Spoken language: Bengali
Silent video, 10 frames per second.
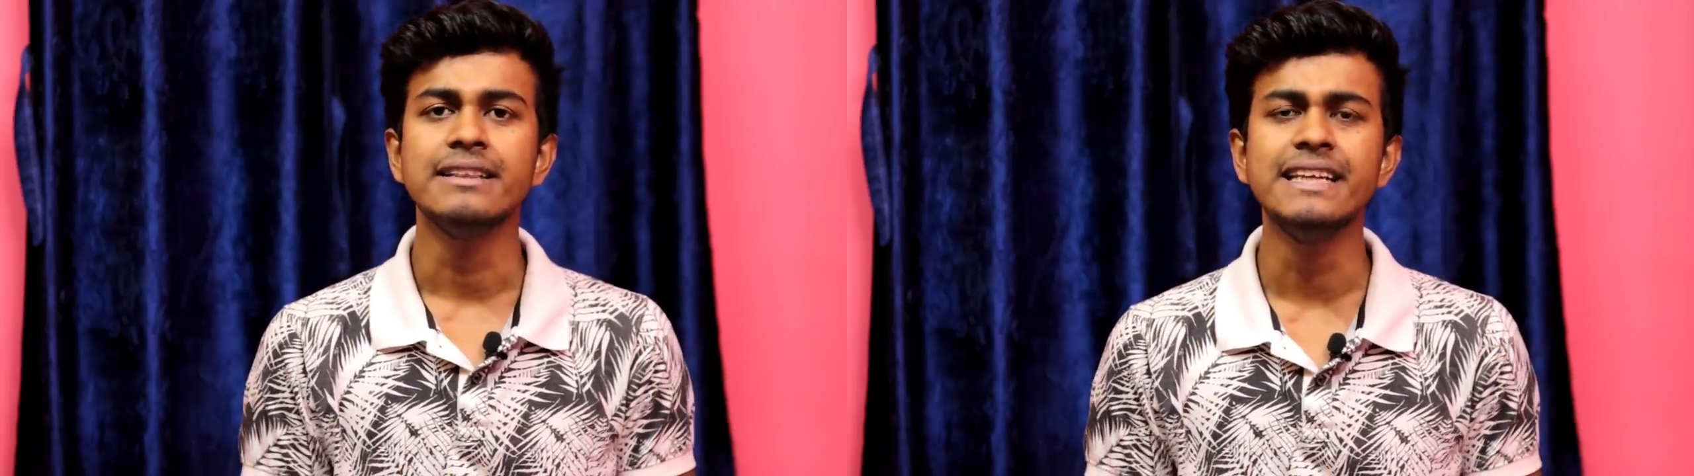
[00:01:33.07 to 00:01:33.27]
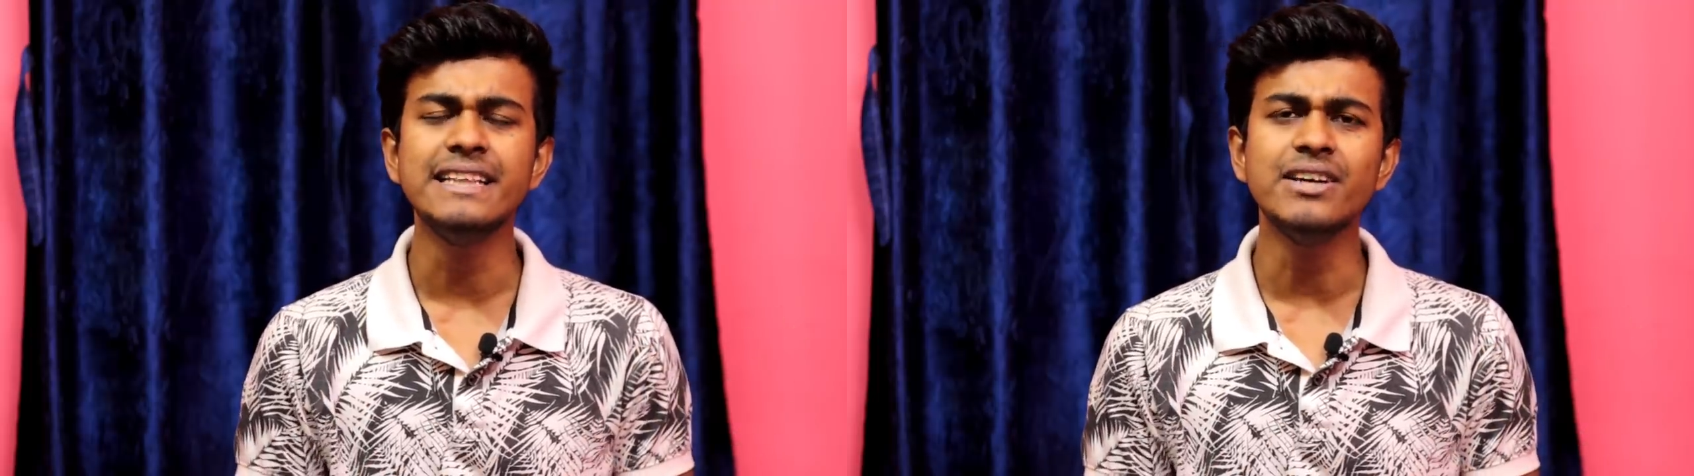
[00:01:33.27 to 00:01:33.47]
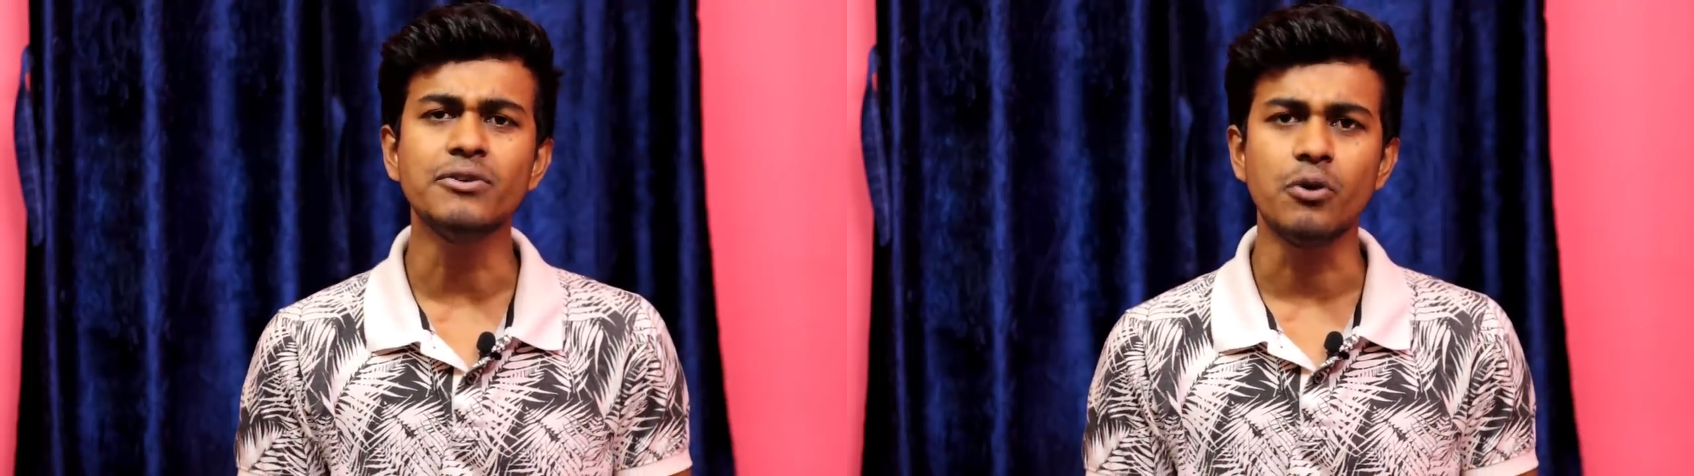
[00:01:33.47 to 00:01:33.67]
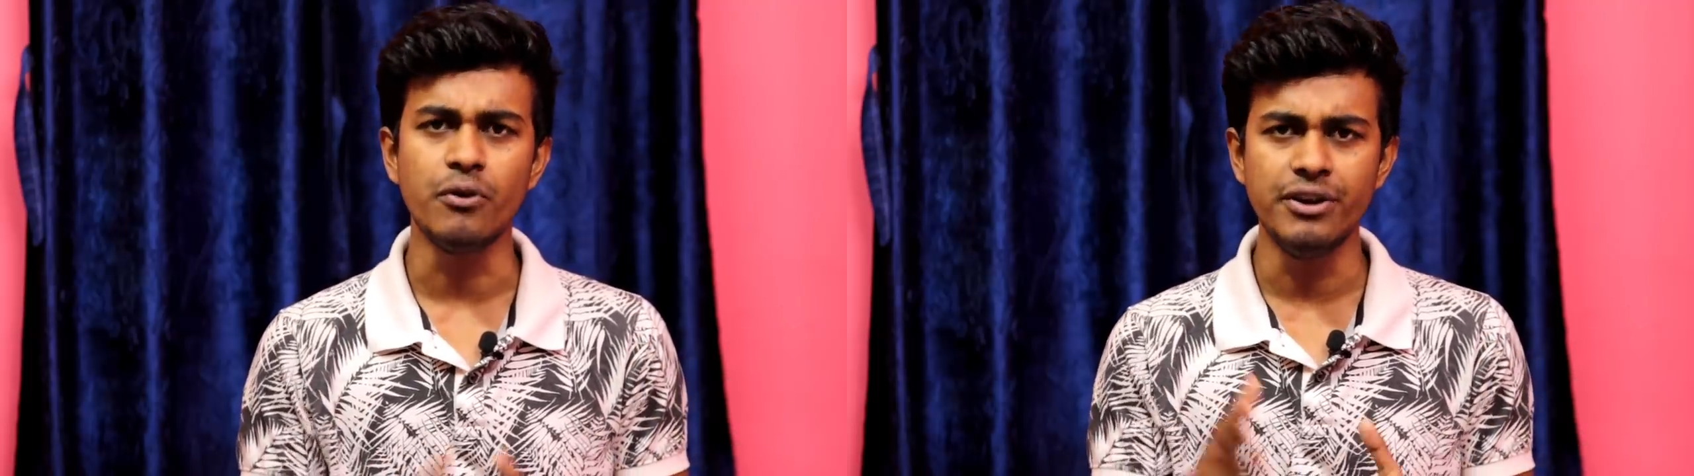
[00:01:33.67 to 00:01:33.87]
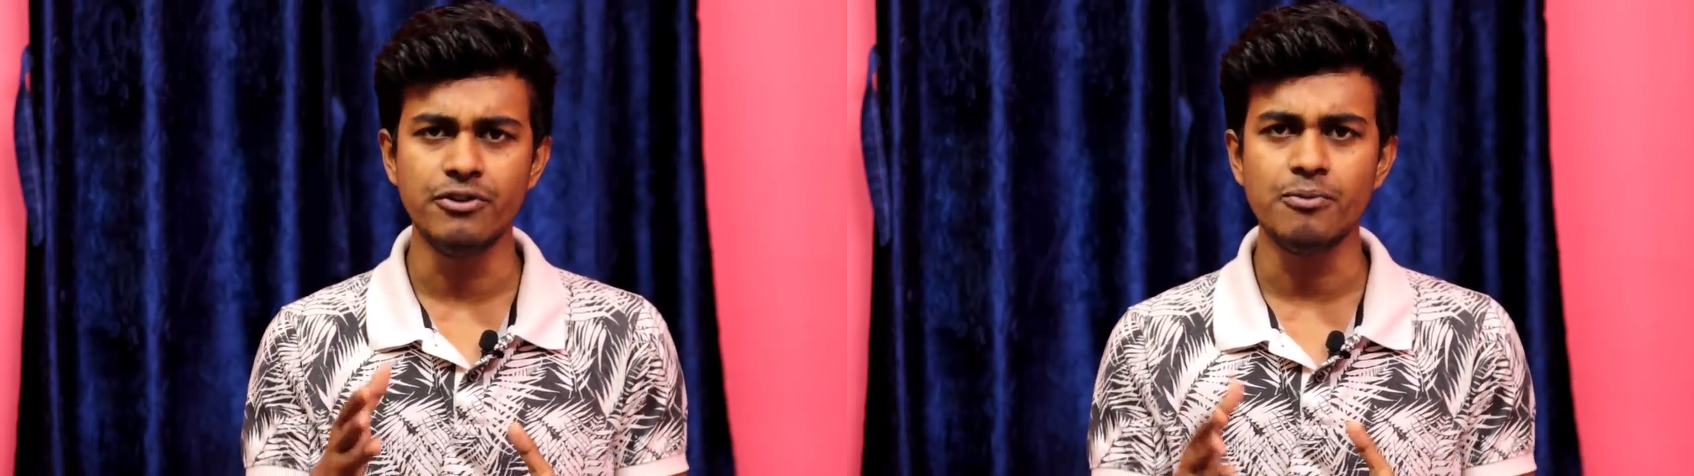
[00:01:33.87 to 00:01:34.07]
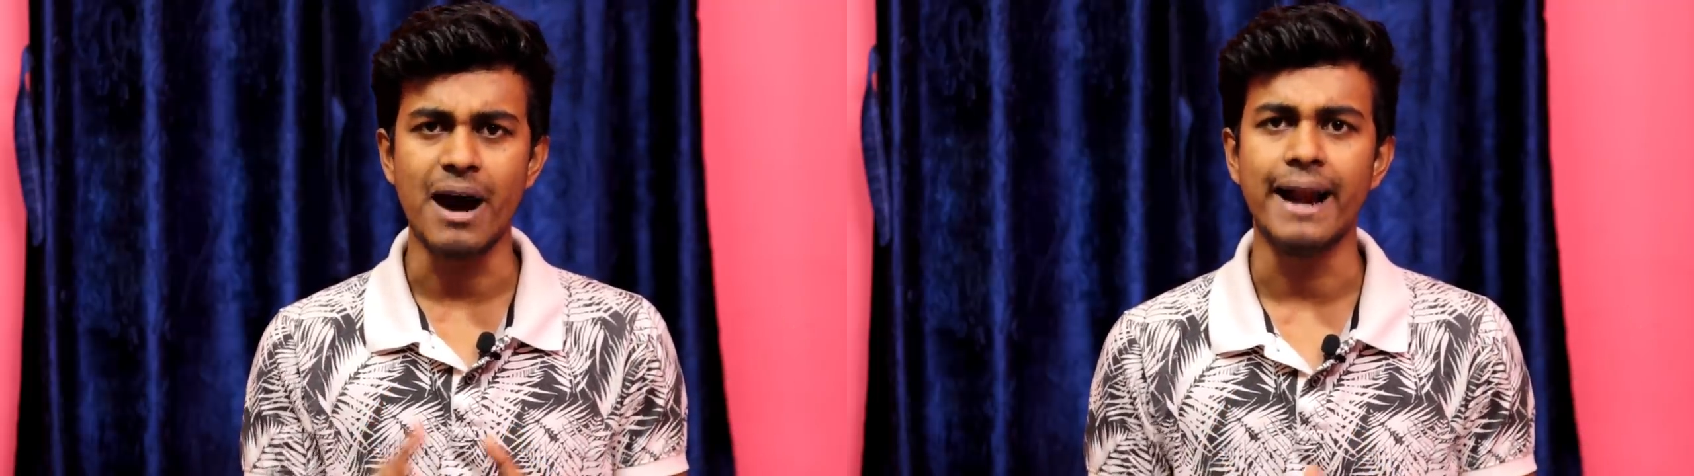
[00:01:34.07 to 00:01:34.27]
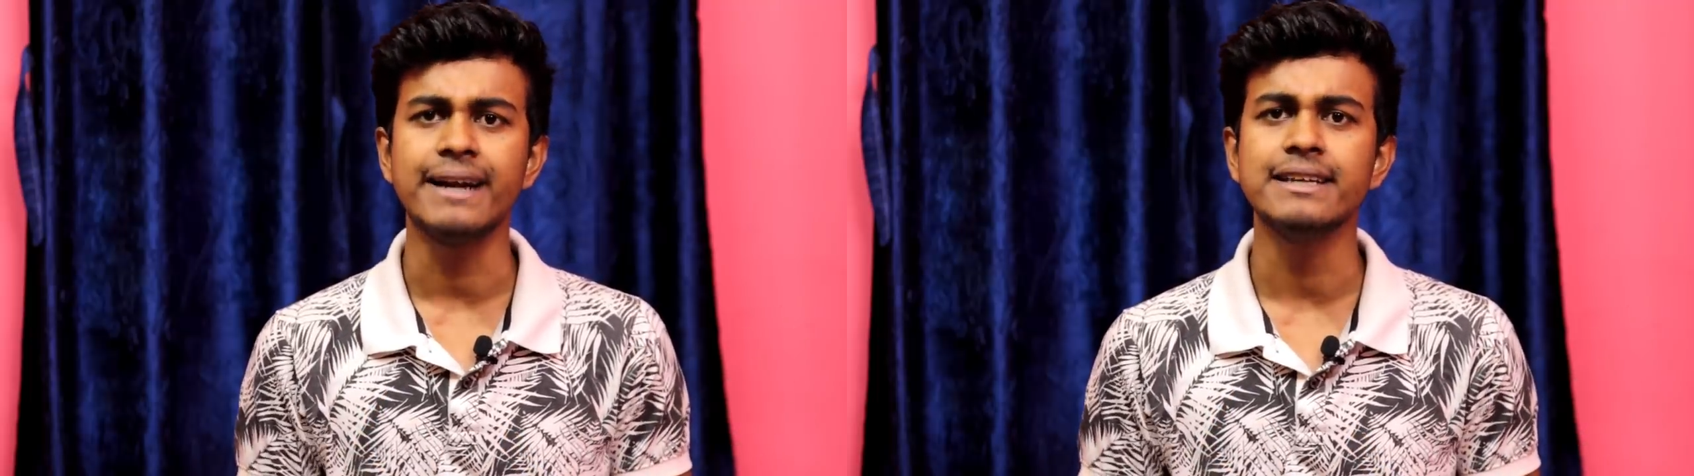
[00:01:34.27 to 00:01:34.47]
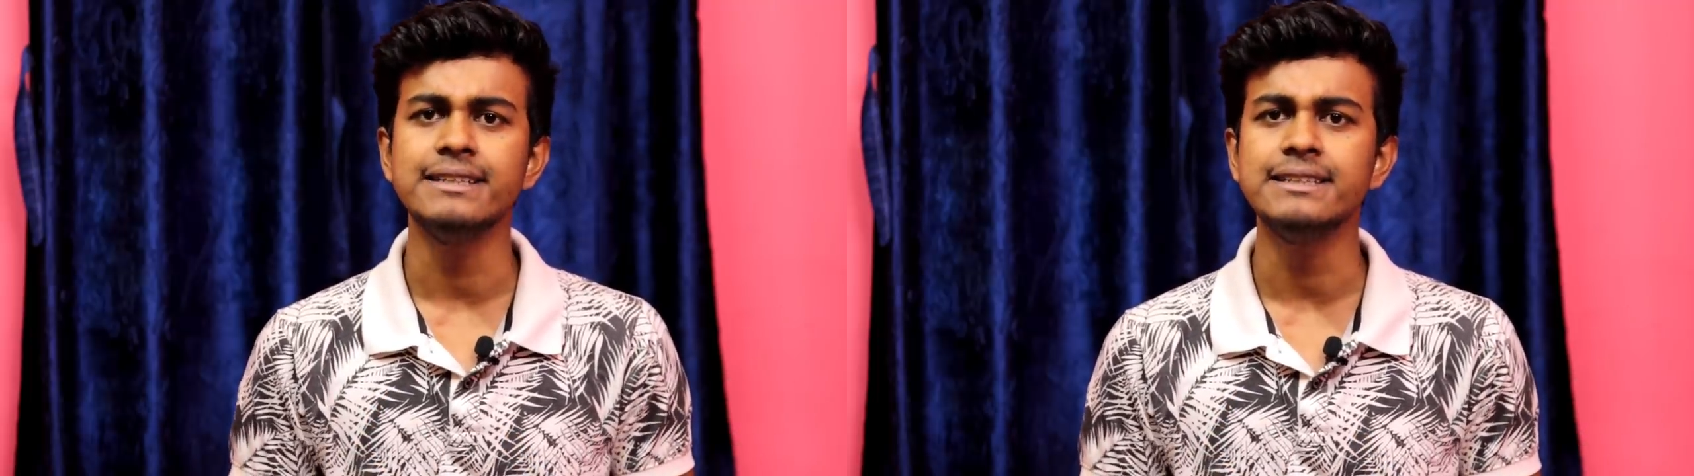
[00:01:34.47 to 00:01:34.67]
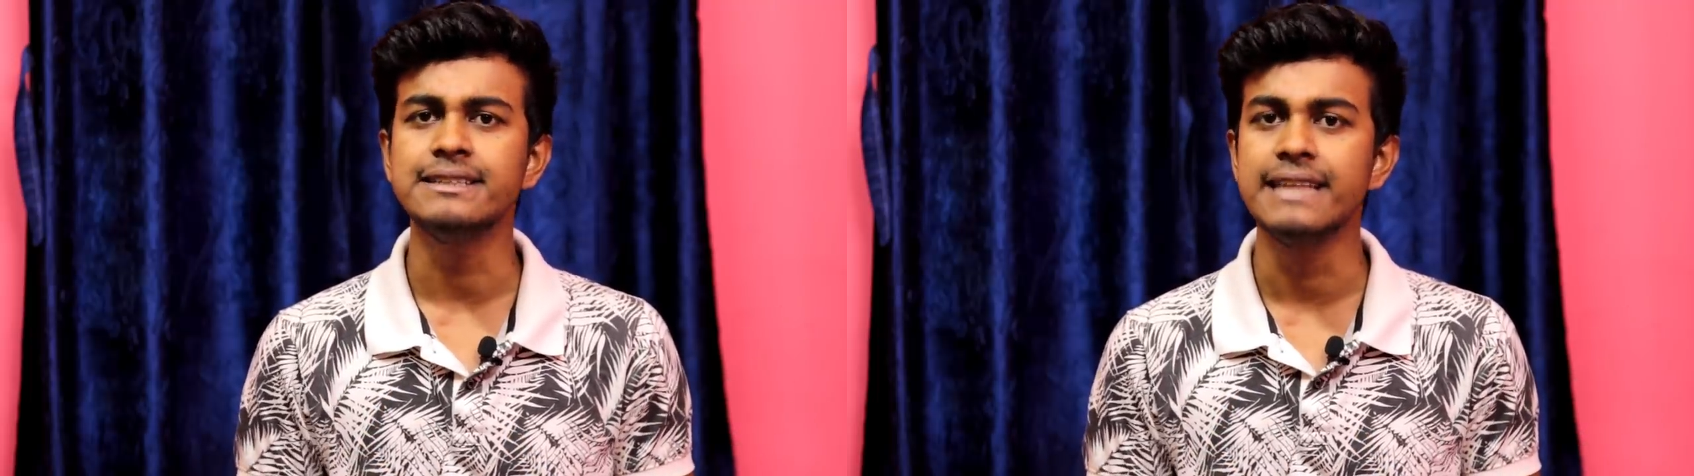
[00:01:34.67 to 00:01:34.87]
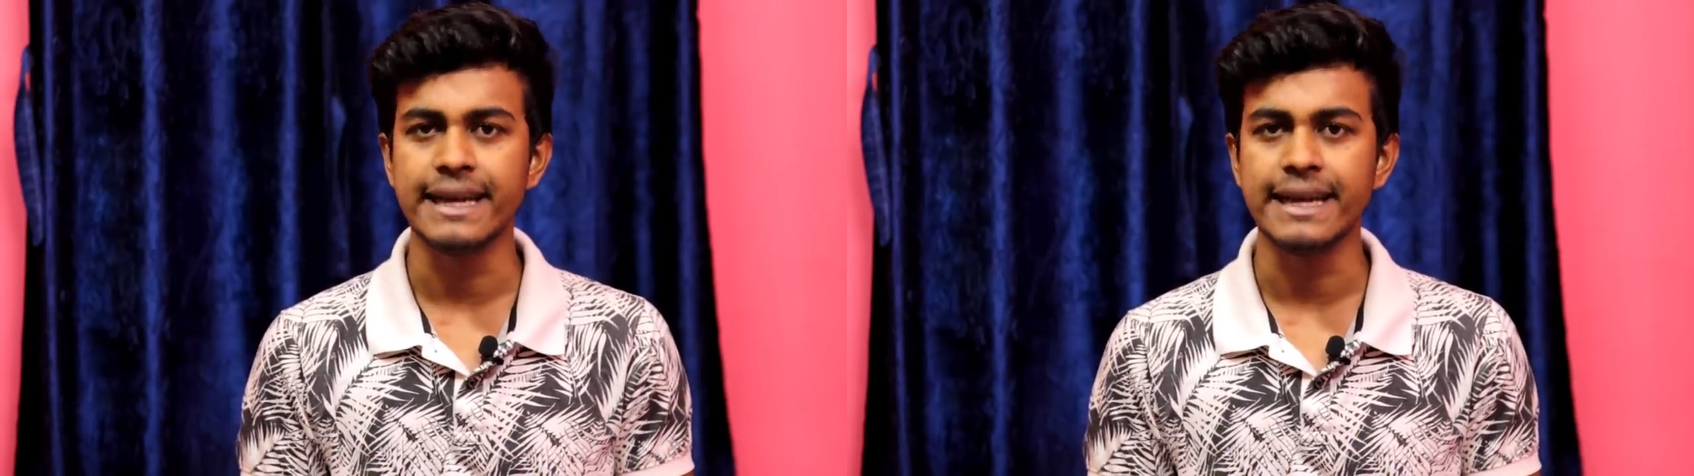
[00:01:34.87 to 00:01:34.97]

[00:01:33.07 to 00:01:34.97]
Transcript: দ্বিতীয়ত ইউটিউব আরেকটা জিনিস